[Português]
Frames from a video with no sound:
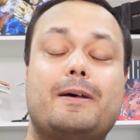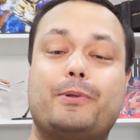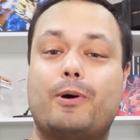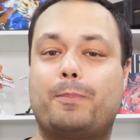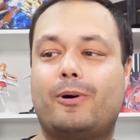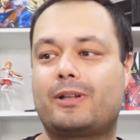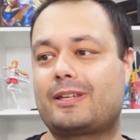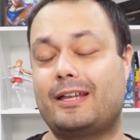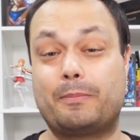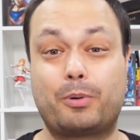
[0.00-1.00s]
abriu a
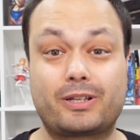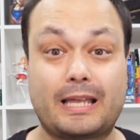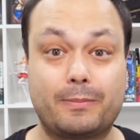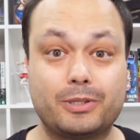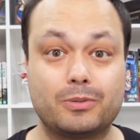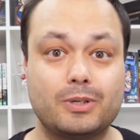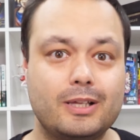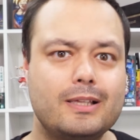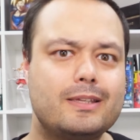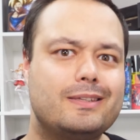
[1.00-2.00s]
porta, a porta abriu
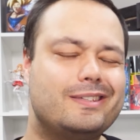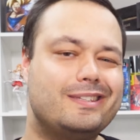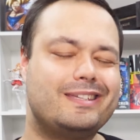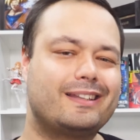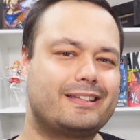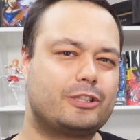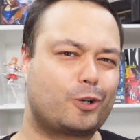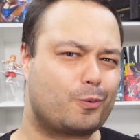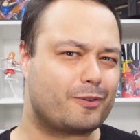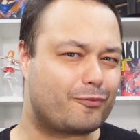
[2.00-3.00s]
e, e ele
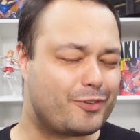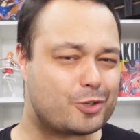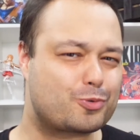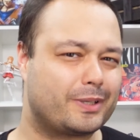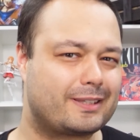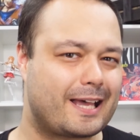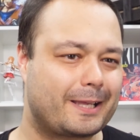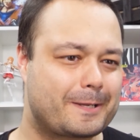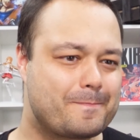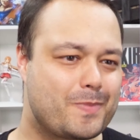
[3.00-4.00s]
entrou e fez o
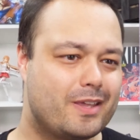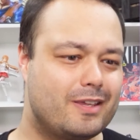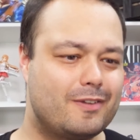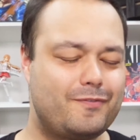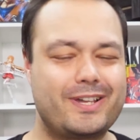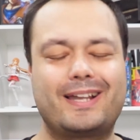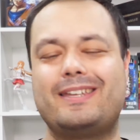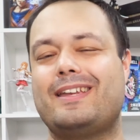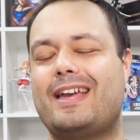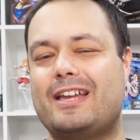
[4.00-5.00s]
ataque. Fica
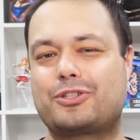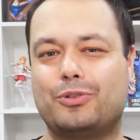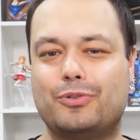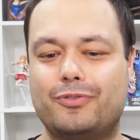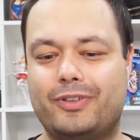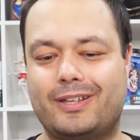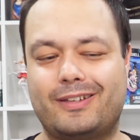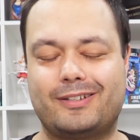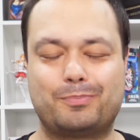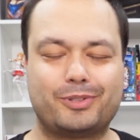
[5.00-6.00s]
aqui esta
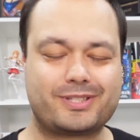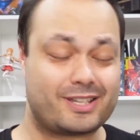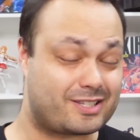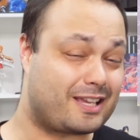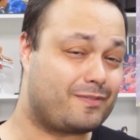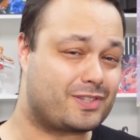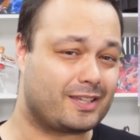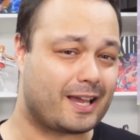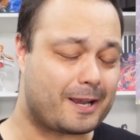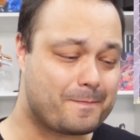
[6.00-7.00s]
dúvida, a polícia está a
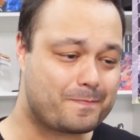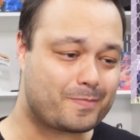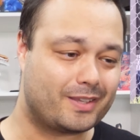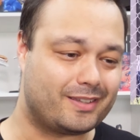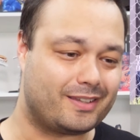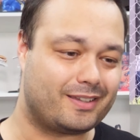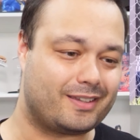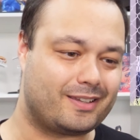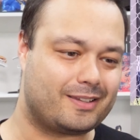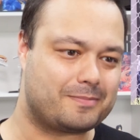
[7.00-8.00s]
investigar,
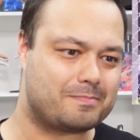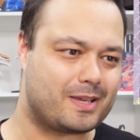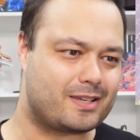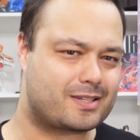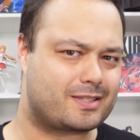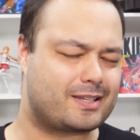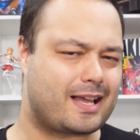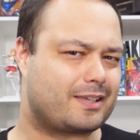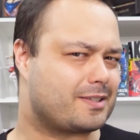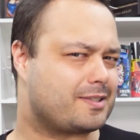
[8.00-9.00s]
uh, mas
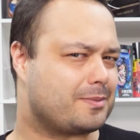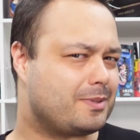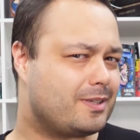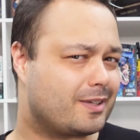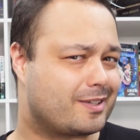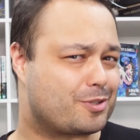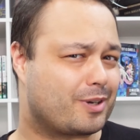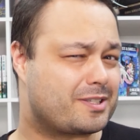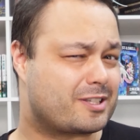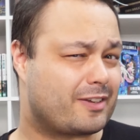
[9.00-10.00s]
será que ele sabia que a
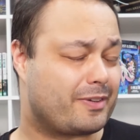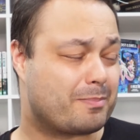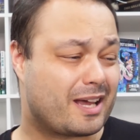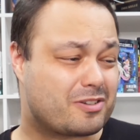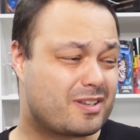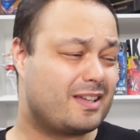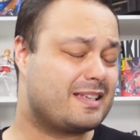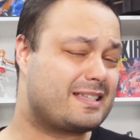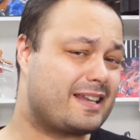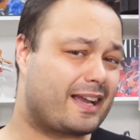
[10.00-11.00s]
segurança estava em baixo?
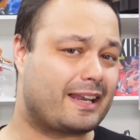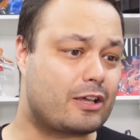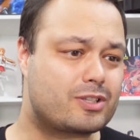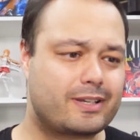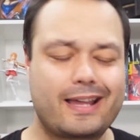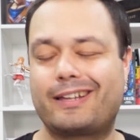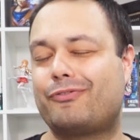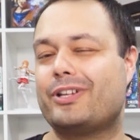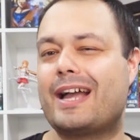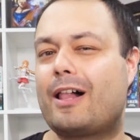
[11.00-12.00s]
Será que não? Será que
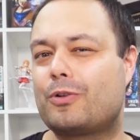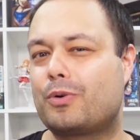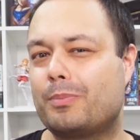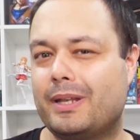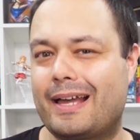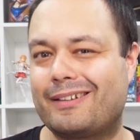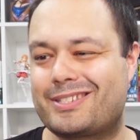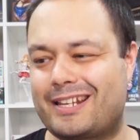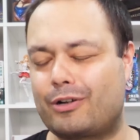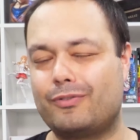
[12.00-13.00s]
foi algo combinado?
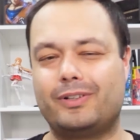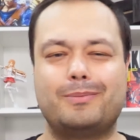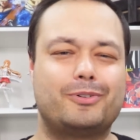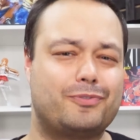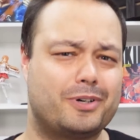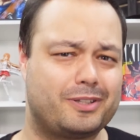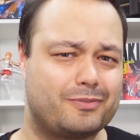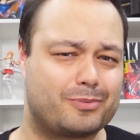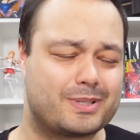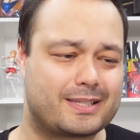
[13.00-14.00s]
Será que houve ali uma fuga de
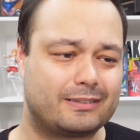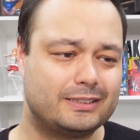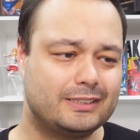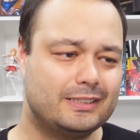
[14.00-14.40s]
informação?